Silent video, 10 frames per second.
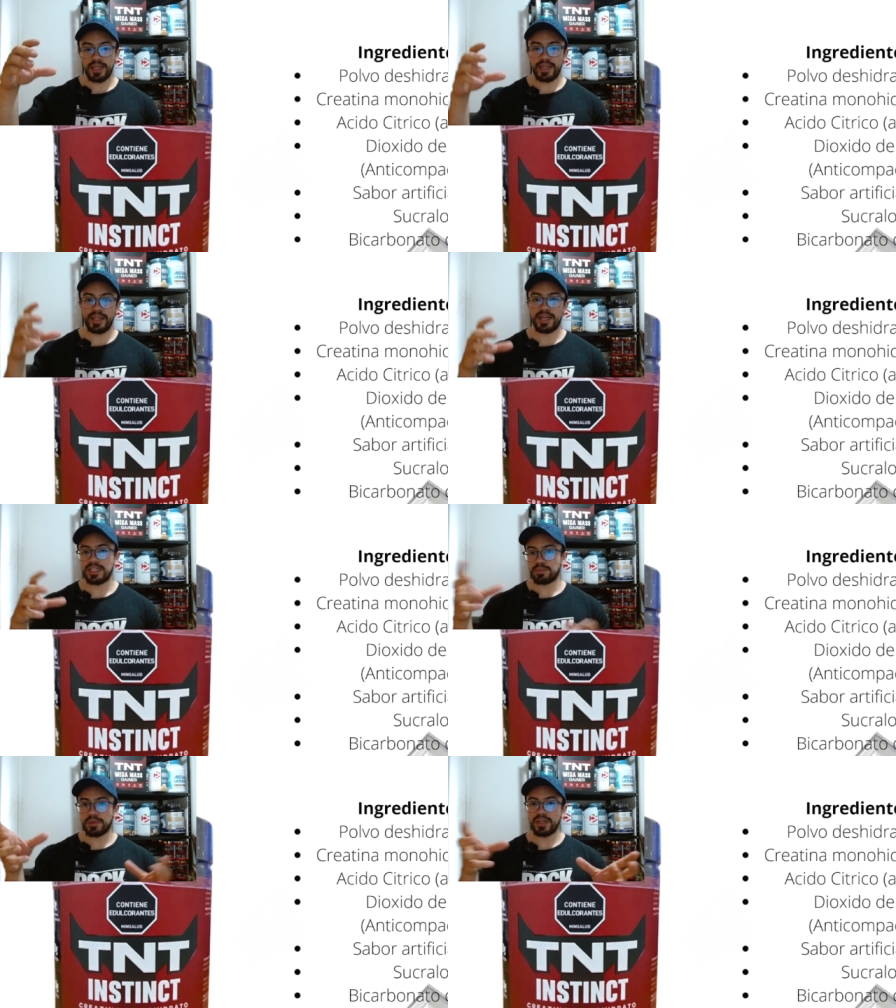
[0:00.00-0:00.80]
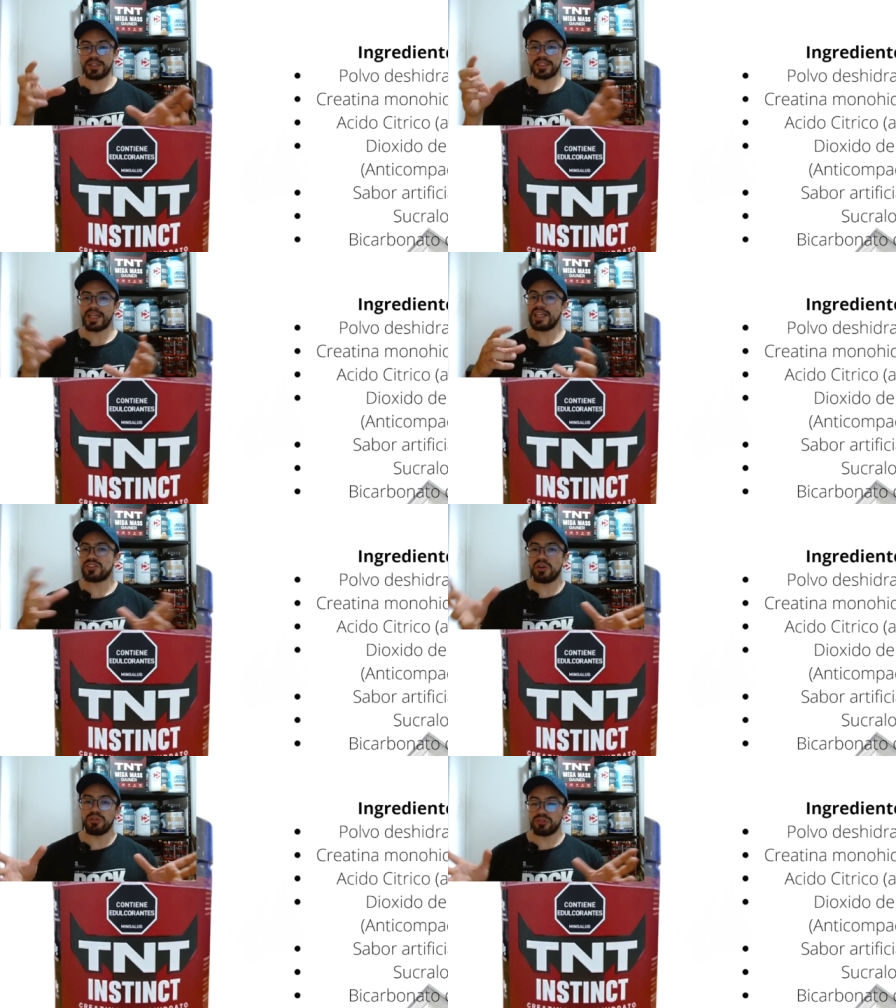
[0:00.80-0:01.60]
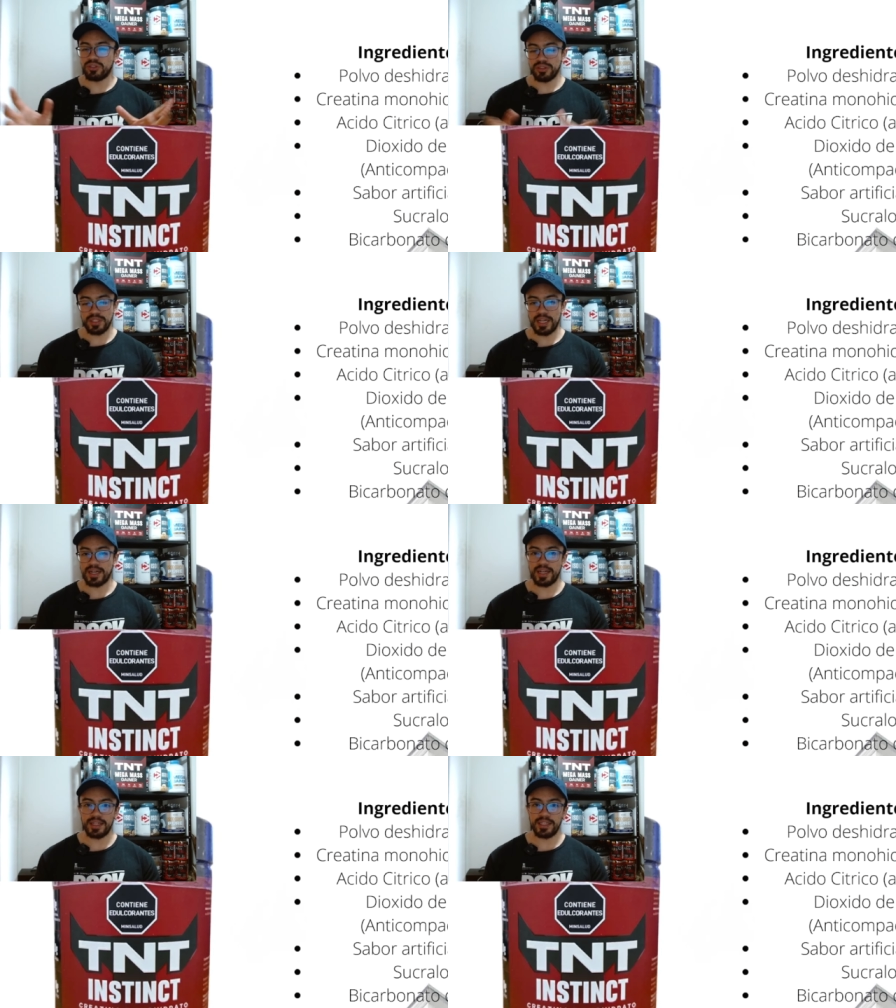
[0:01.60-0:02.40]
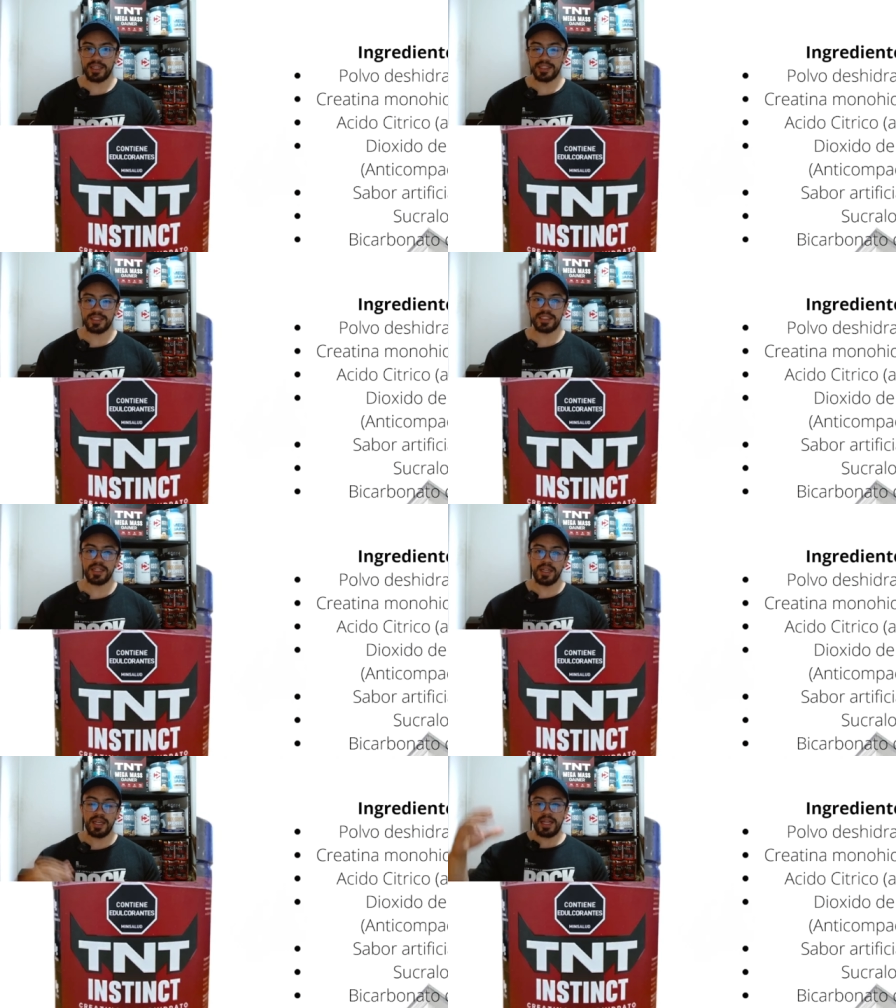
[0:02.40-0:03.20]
en las pruebas de disolución de la creatina, es decir,